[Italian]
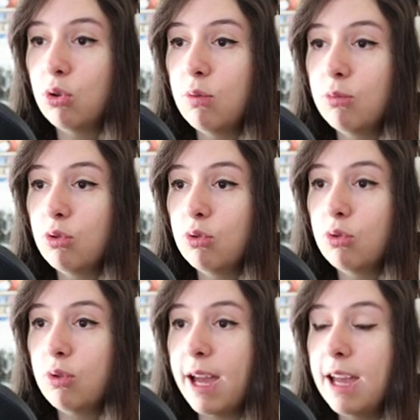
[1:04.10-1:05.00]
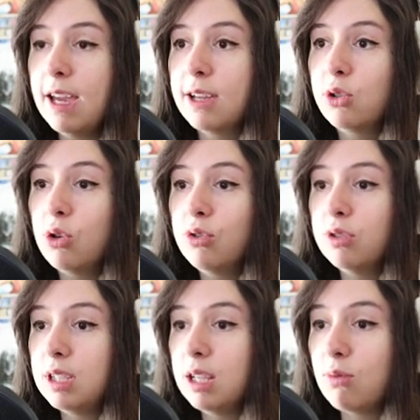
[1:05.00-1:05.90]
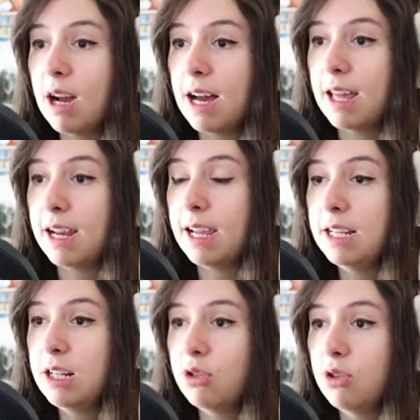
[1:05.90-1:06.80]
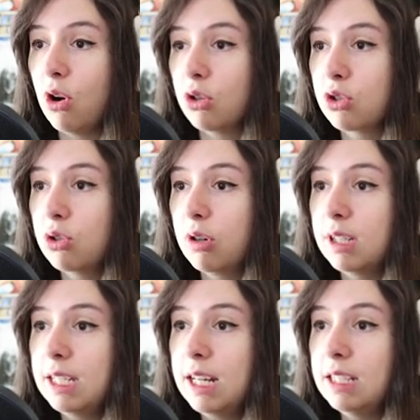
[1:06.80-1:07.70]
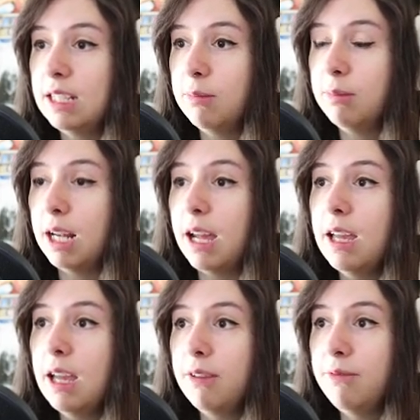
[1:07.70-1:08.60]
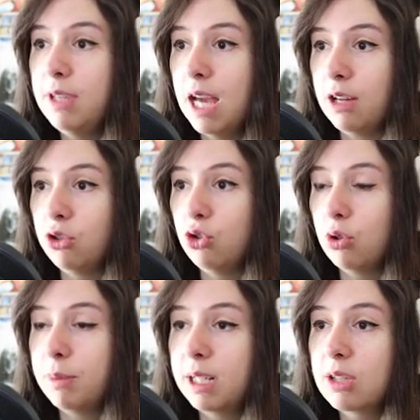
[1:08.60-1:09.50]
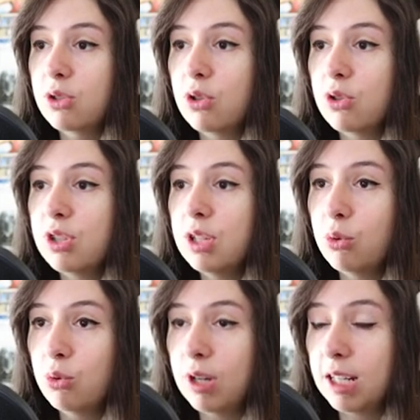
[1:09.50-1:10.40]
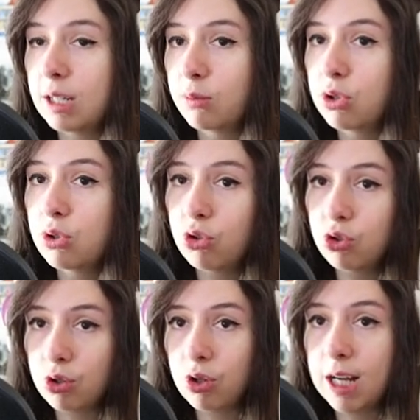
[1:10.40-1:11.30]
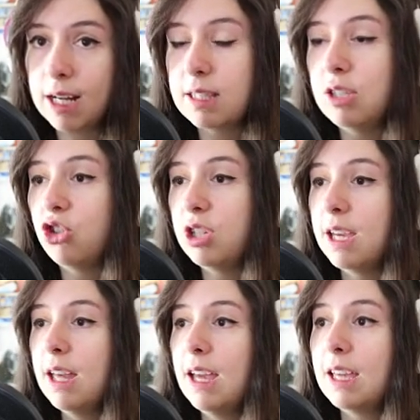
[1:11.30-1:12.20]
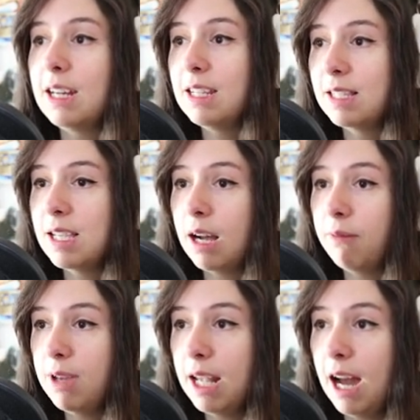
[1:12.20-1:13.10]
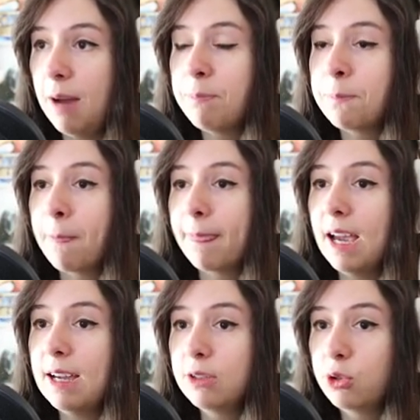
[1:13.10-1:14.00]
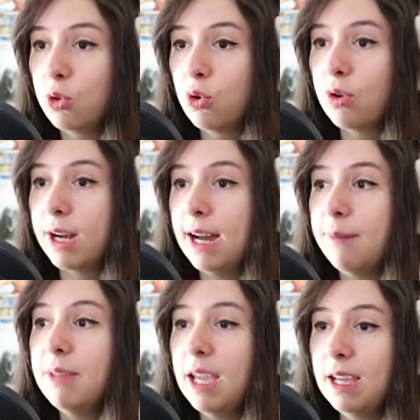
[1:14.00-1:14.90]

comunque continuare il nostro incredibile viaggio perché sono sicura che questo gioco ragazzi ci riserverà ancora